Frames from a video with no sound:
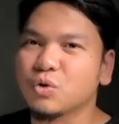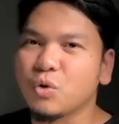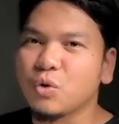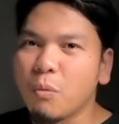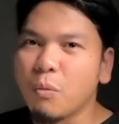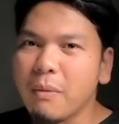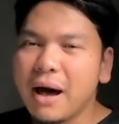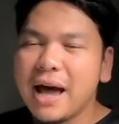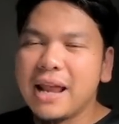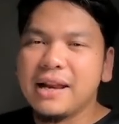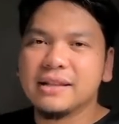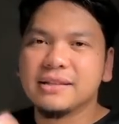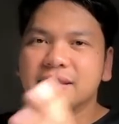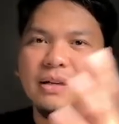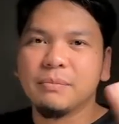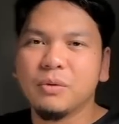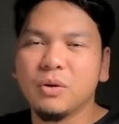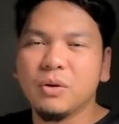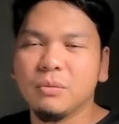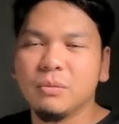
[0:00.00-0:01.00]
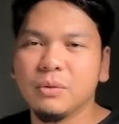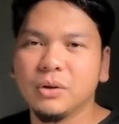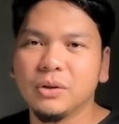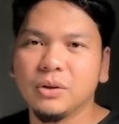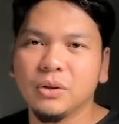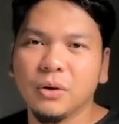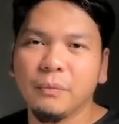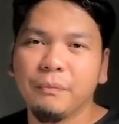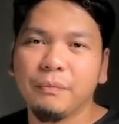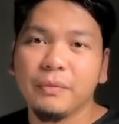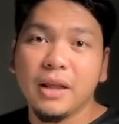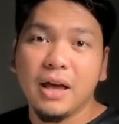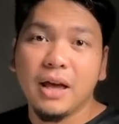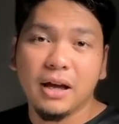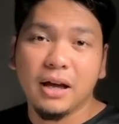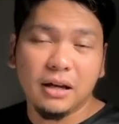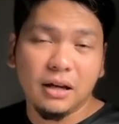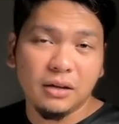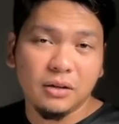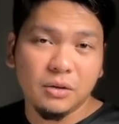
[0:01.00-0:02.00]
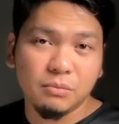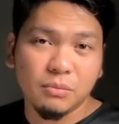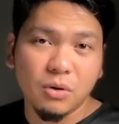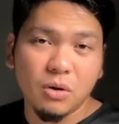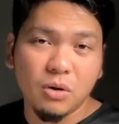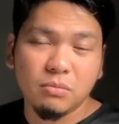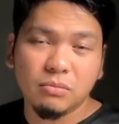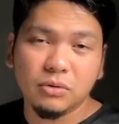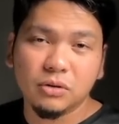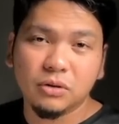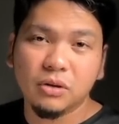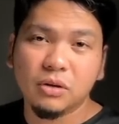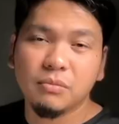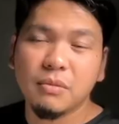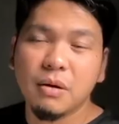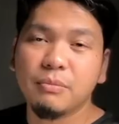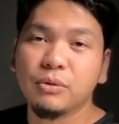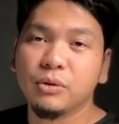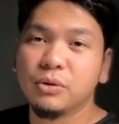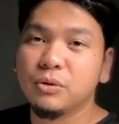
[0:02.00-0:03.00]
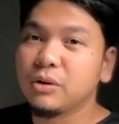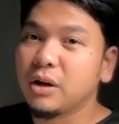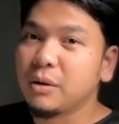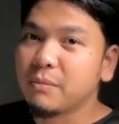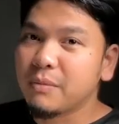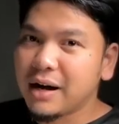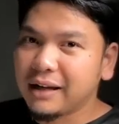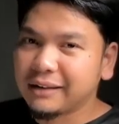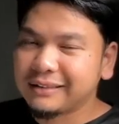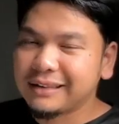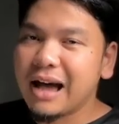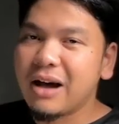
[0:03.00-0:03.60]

kumalat sa buong mundo hanggang yung buong mundo mapuno ng mga